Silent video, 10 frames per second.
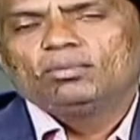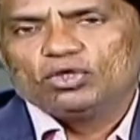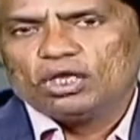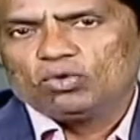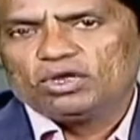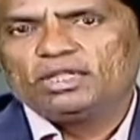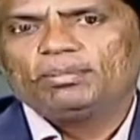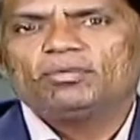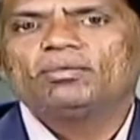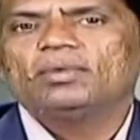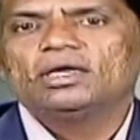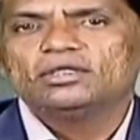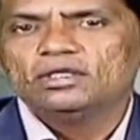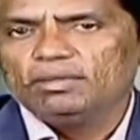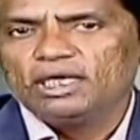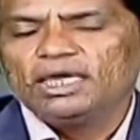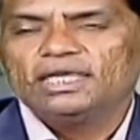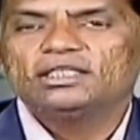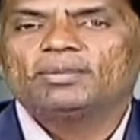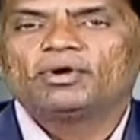முதல்ல குழந்தை பருவம் அடுத்தது மிடில்
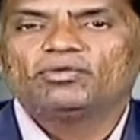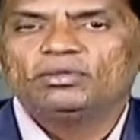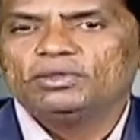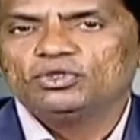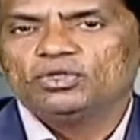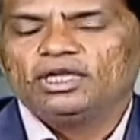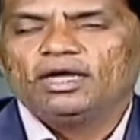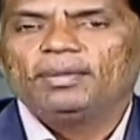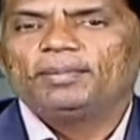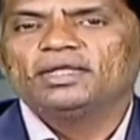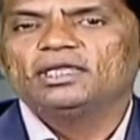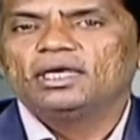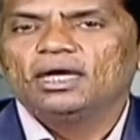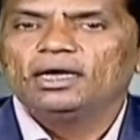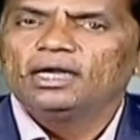ஏஜ் அப்புறம் வந்து மெச்சூரிட்டி அப்படி பார்த்தீங்கன்னா